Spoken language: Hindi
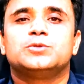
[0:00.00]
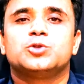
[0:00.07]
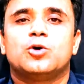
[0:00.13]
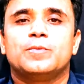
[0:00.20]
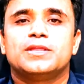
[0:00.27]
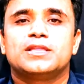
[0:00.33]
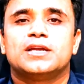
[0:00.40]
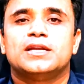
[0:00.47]

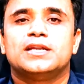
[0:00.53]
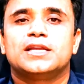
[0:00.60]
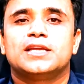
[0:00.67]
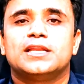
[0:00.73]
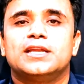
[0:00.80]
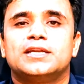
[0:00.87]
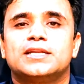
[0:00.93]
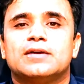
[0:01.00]
24 घंटे
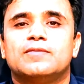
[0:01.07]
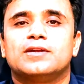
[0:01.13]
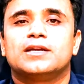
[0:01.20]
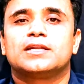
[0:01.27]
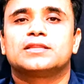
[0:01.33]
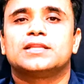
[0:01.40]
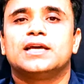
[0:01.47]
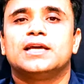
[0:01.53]
के लिए ट्रैवल
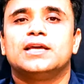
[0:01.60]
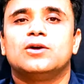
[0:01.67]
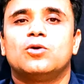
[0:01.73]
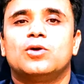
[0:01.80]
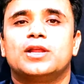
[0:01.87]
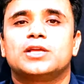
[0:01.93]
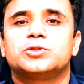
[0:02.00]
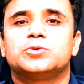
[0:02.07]
करता है
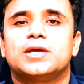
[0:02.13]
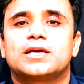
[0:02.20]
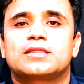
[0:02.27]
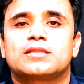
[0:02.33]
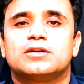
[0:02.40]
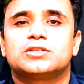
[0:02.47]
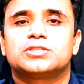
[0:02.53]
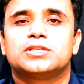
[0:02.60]
और एक जो
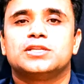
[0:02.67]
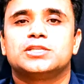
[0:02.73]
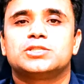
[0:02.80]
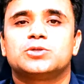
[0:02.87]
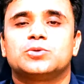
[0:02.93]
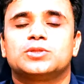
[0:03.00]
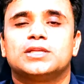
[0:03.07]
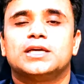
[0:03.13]

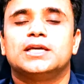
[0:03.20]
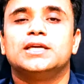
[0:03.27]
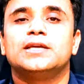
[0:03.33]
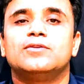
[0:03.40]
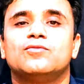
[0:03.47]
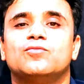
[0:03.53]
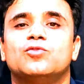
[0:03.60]
एक्सकर्शनिस्ट होता है